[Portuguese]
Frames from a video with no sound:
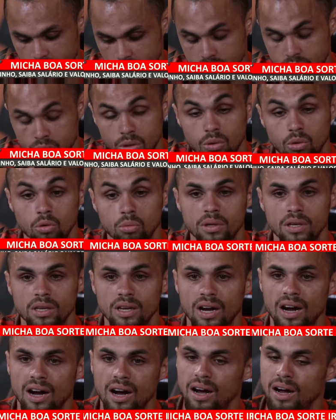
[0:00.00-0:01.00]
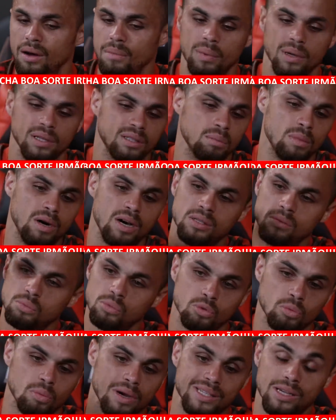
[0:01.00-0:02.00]
esse clube a patamares
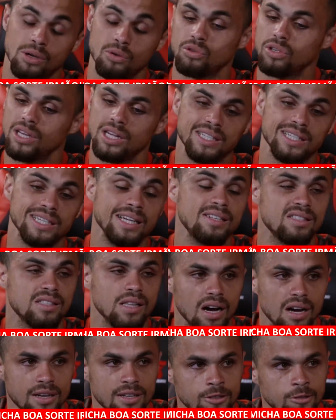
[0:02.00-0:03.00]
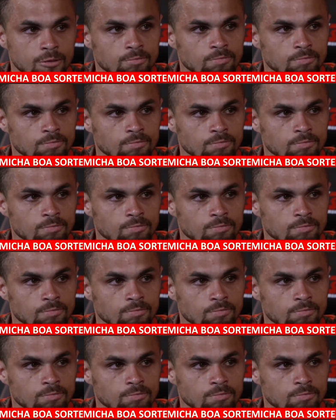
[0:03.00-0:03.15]
muito mais alto que ele já está.